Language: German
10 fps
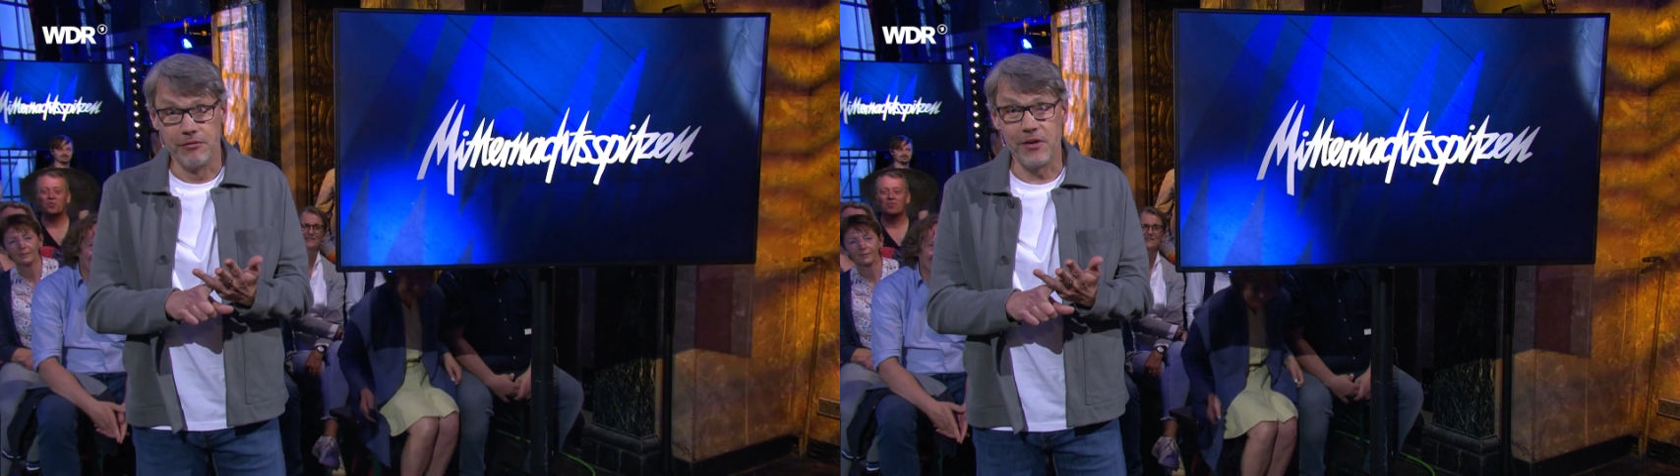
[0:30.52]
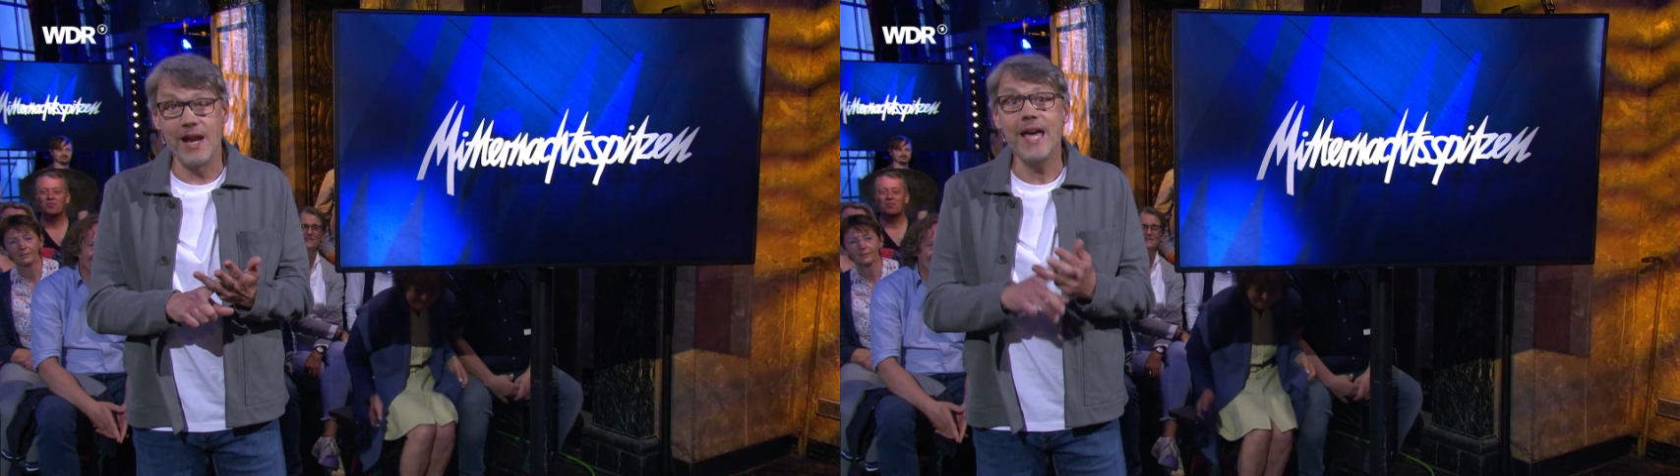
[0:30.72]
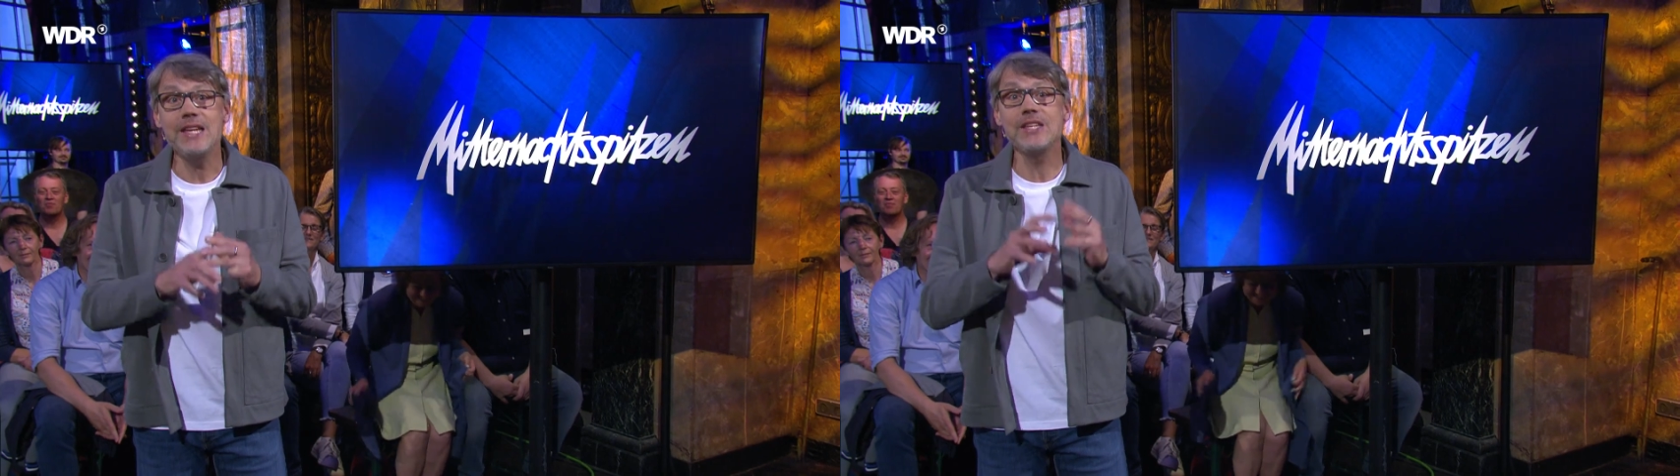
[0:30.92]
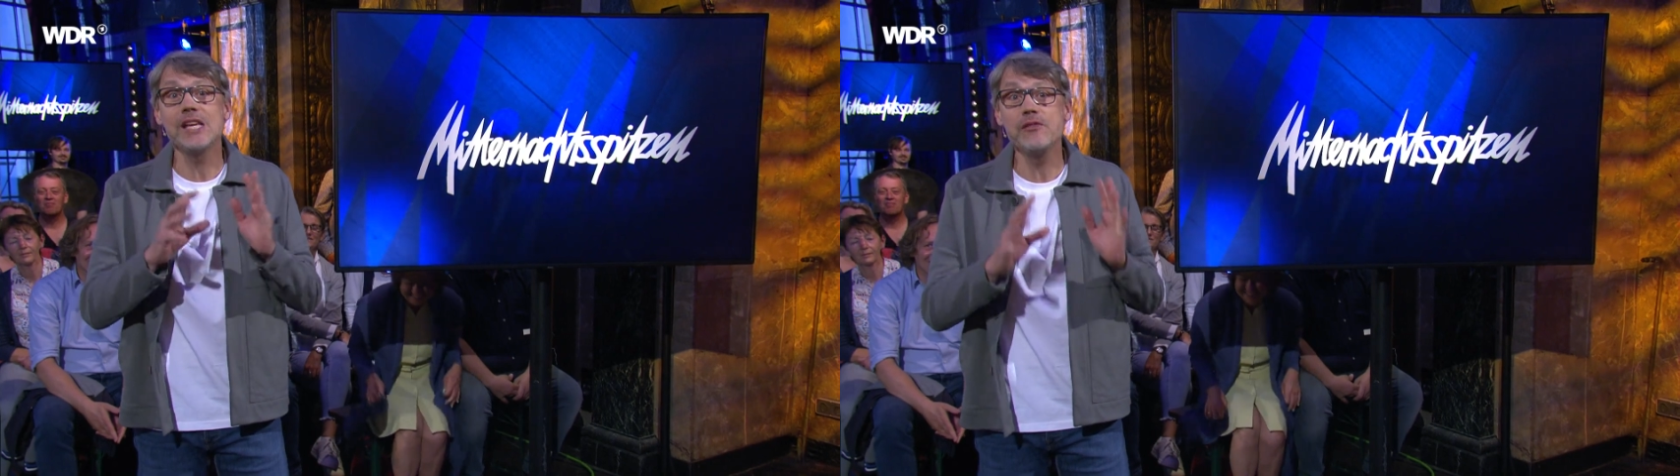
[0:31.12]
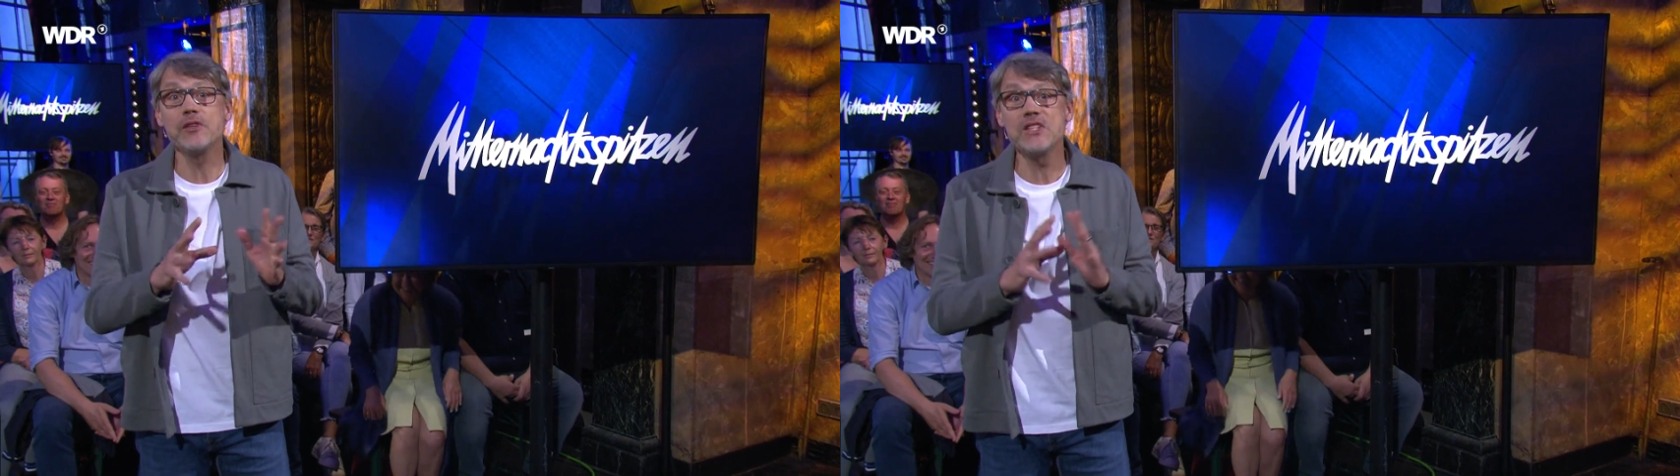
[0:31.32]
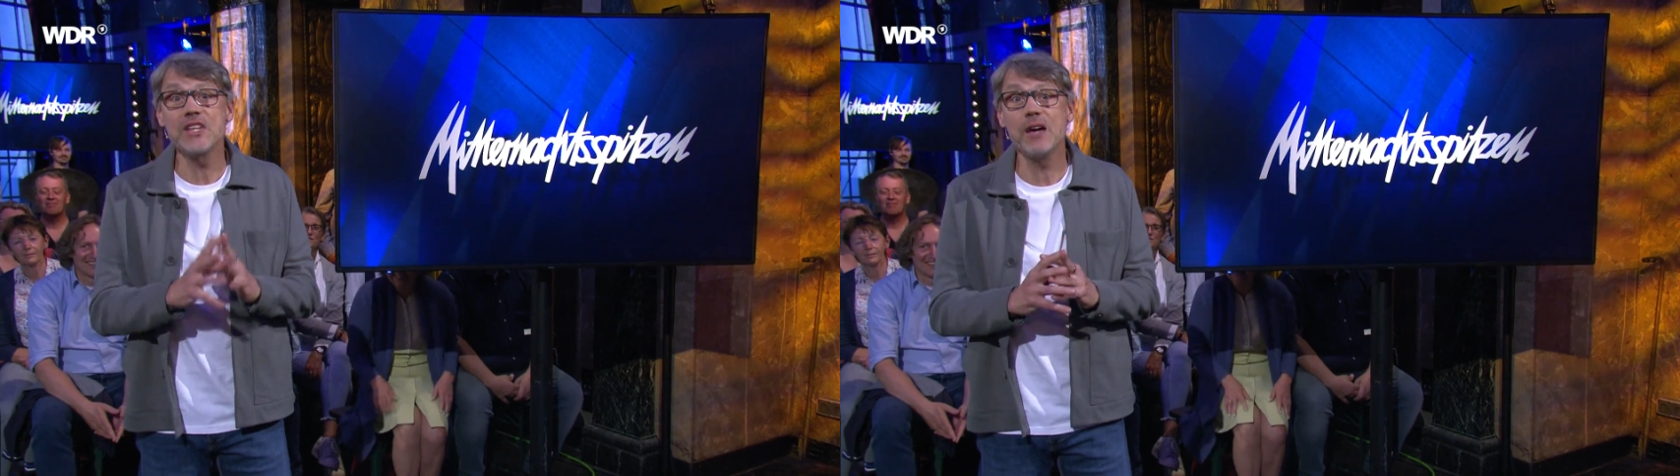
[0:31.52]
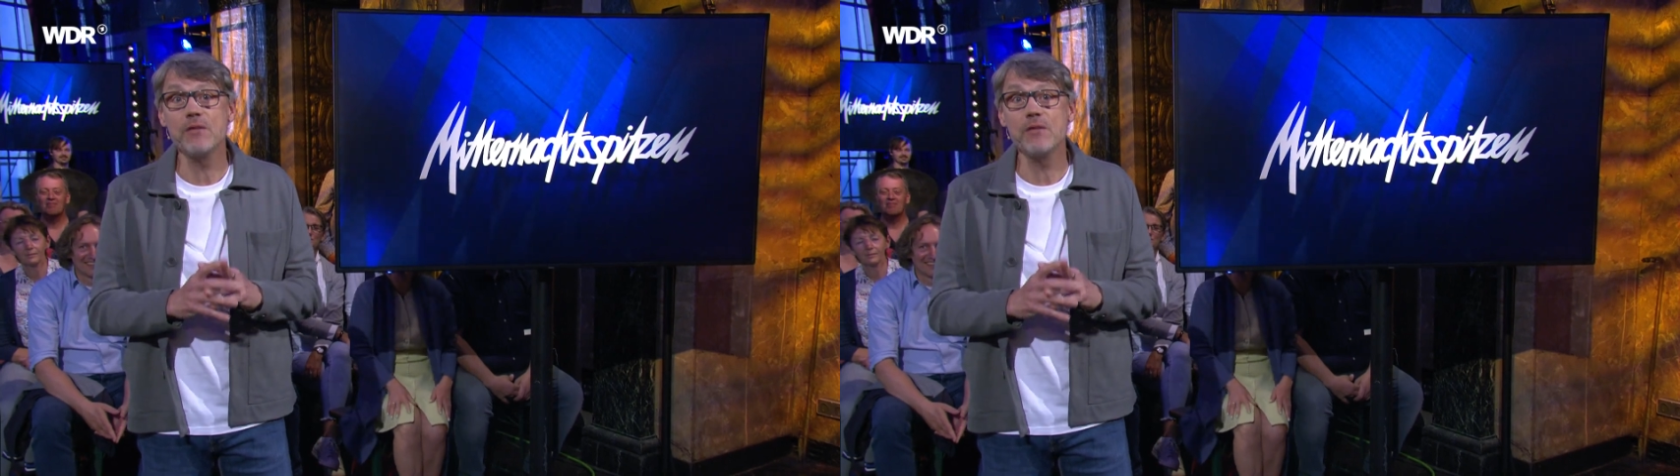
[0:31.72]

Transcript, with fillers: vielleicht hilft es ja,